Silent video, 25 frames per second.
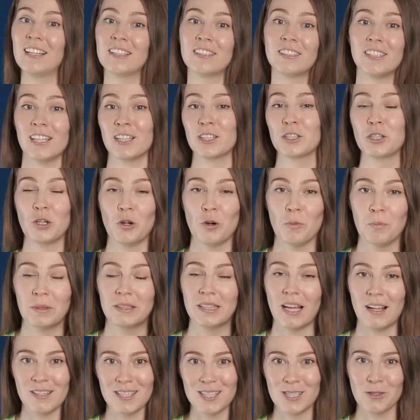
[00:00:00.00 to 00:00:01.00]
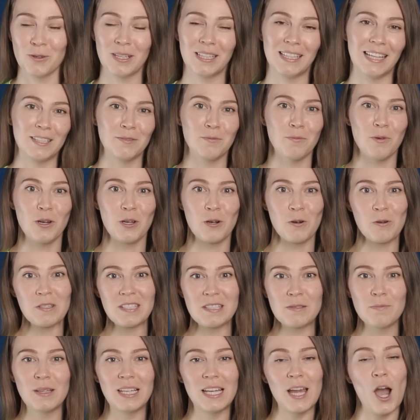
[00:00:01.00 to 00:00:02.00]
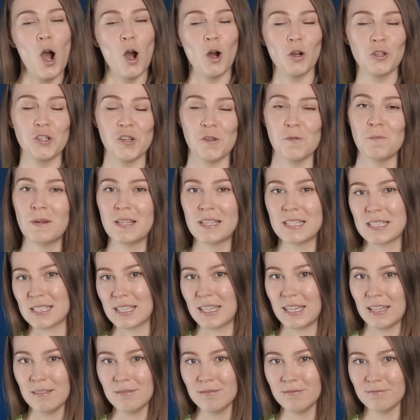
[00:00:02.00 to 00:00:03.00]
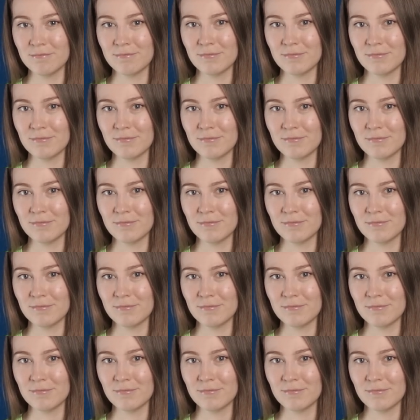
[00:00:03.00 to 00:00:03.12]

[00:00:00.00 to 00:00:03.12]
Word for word: Те, кто пытался угадать мой рост, были очень близки,